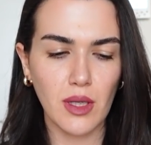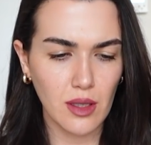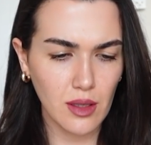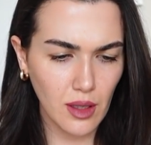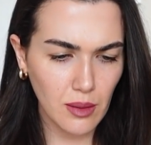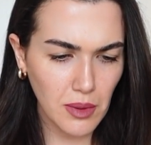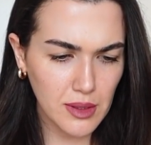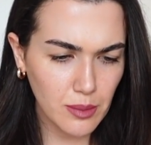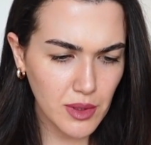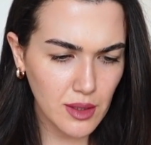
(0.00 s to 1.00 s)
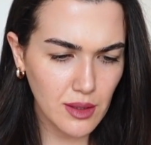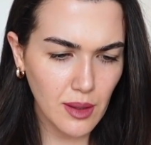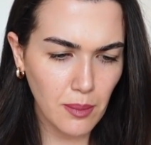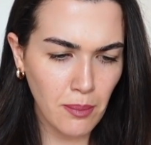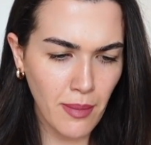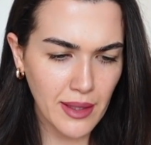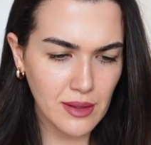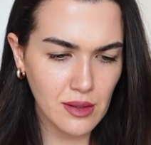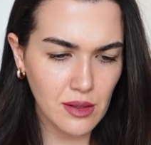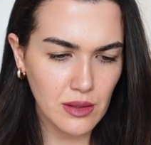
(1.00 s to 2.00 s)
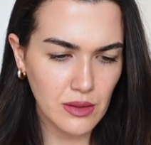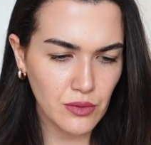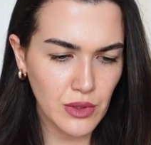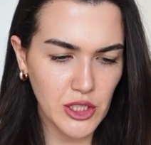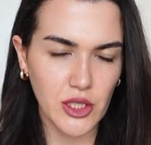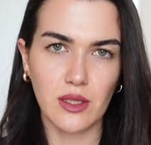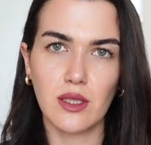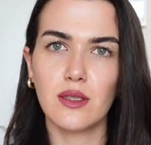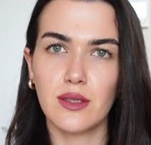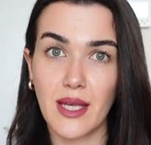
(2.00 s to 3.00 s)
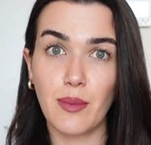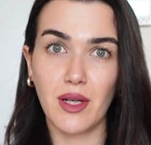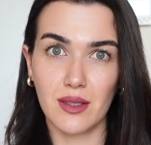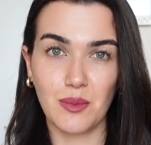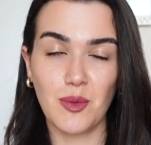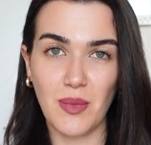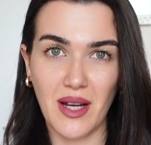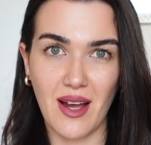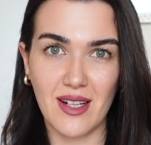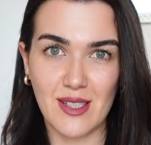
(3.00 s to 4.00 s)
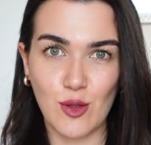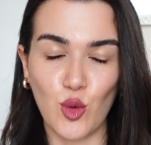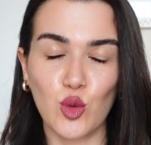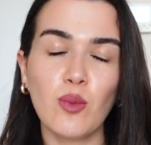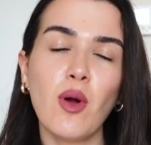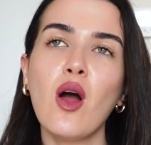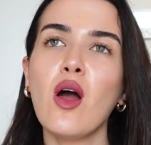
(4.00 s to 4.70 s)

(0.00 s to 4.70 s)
Ee, adamın adı Matt Richel diye bir adamın makalesini okudum.